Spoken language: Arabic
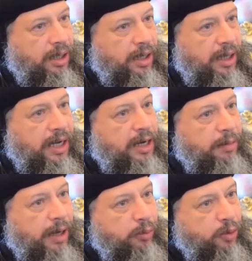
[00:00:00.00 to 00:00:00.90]
اللي انا
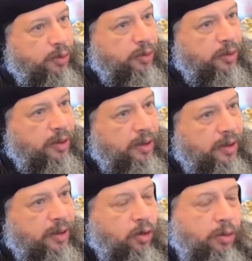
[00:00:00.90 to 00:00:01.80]
بعبده
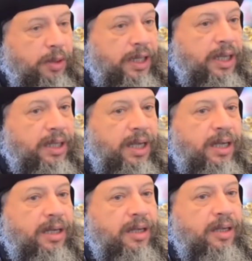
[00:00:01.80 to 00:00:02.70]
ومن
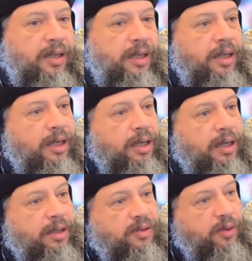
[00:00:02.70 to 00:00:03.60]
هنا
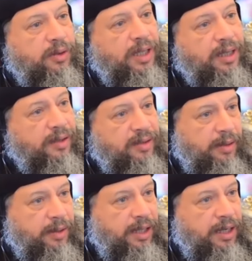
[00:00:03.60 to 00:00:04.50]
السلطان
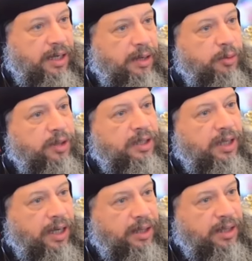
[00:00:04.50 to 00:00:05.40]
الزمني لابد
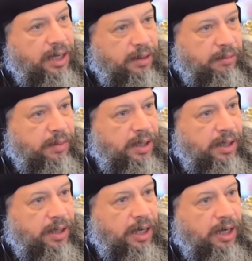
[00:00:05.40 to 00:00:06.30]
يحترم
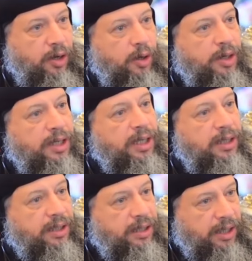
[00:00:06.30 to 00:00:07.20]
الحريه
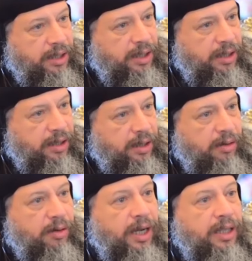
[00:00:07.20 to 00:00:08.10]
الدينيه
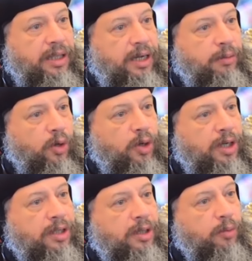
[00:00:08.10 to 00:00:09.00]
ويحترم
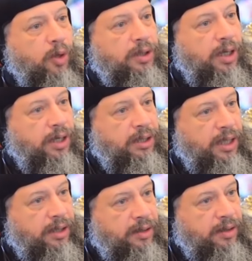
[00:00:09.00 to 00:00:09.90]
حريه
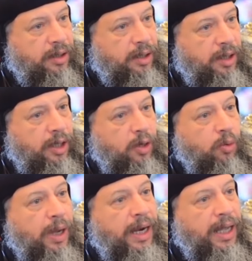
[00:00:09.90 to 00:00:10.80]
المعتقدات
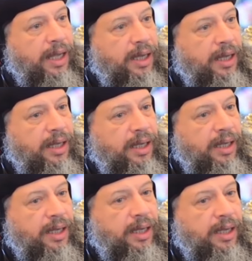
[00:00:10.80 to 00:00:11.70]
ولا
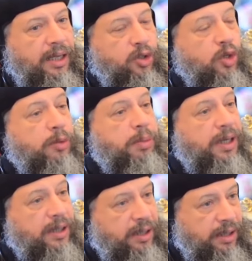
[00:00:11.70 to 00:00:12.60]
آه،
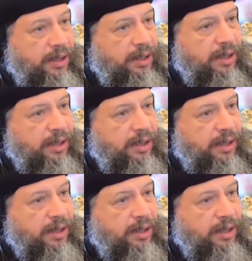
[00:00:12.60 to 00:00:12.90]
يجبرني